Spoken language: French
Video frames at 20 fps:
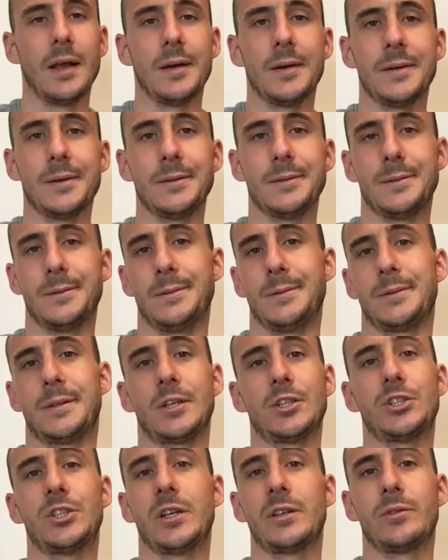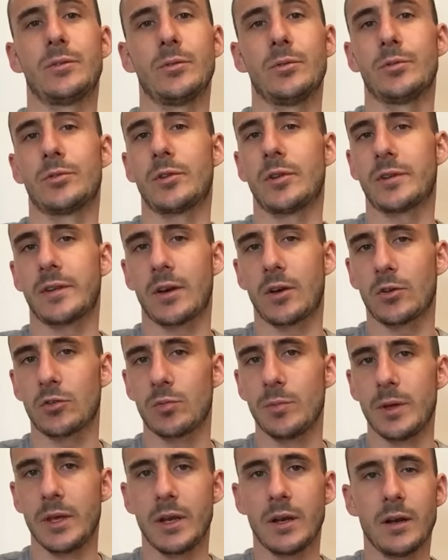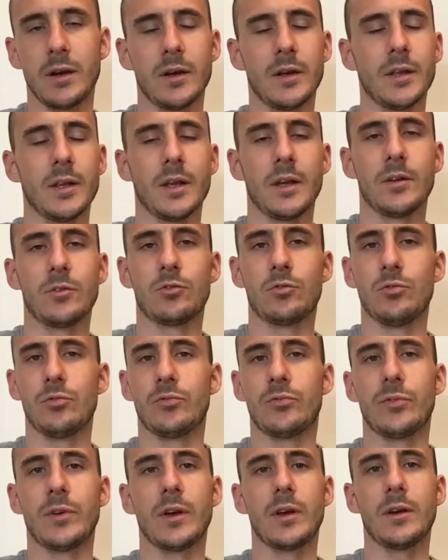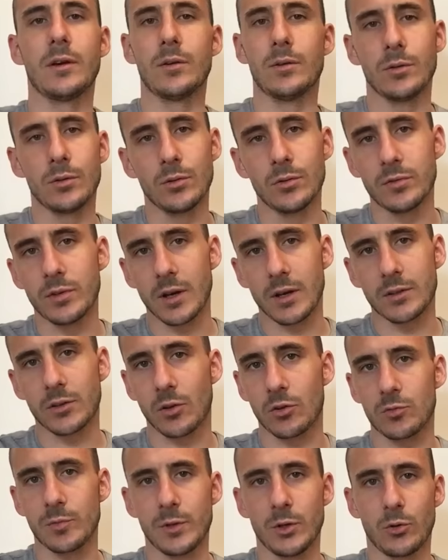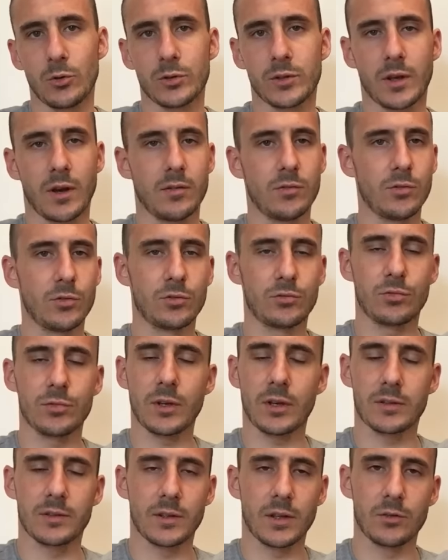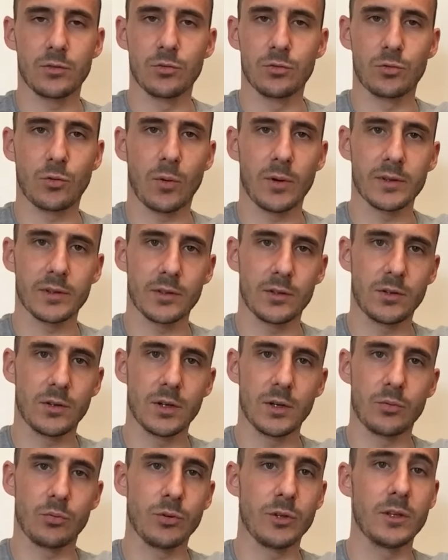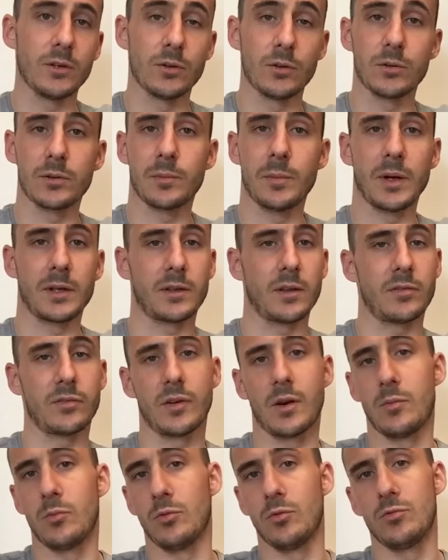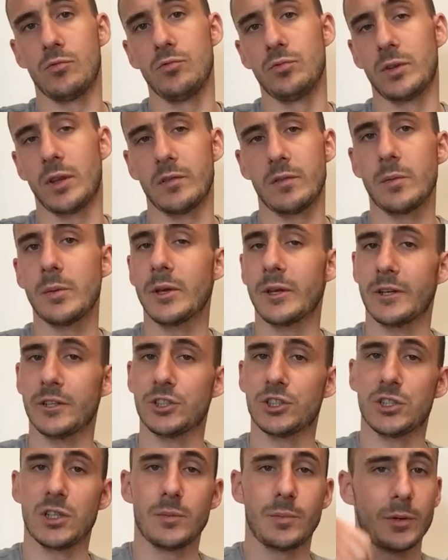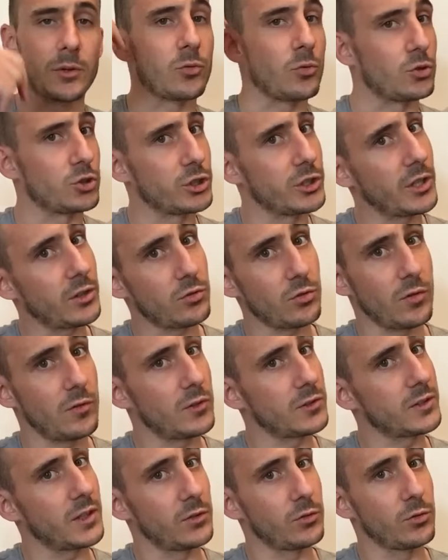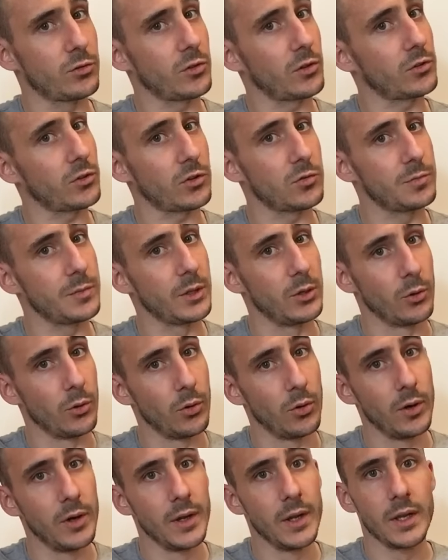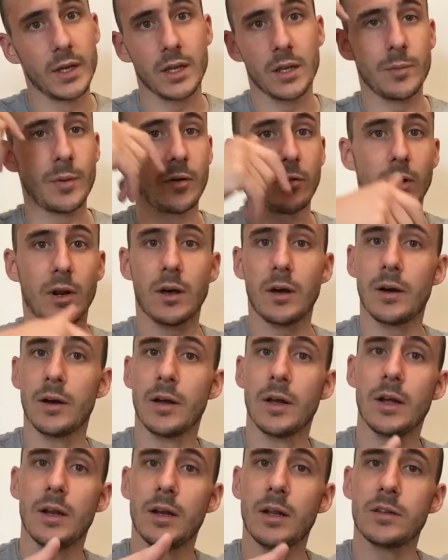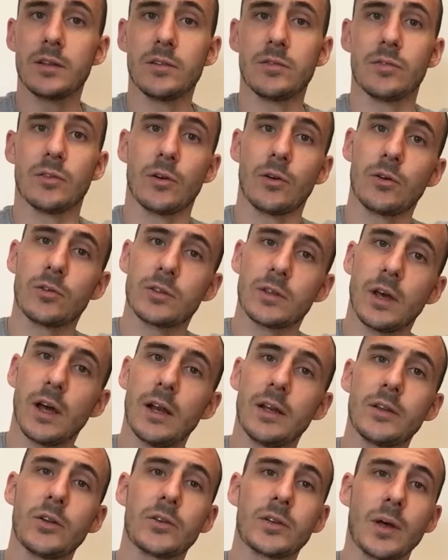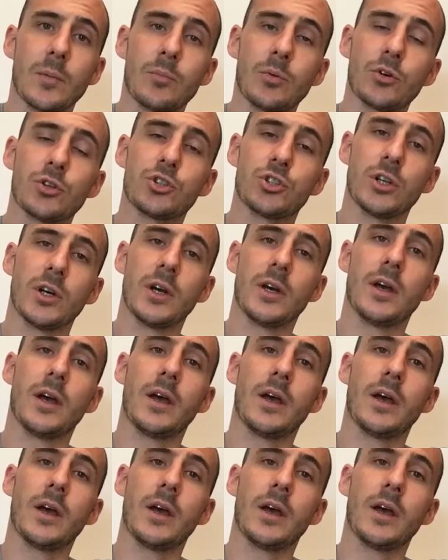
tu achètes 150 000, tu fais 20 à 30 000 euros de travaux, tu gardes ça 2-3 ans, et puis bah, tu as fait un bon coup, tu avais bien acheté, pas trop cher, tu revends ça 230 000 euros, et ben voilà, la différence, elle est dans ta poche,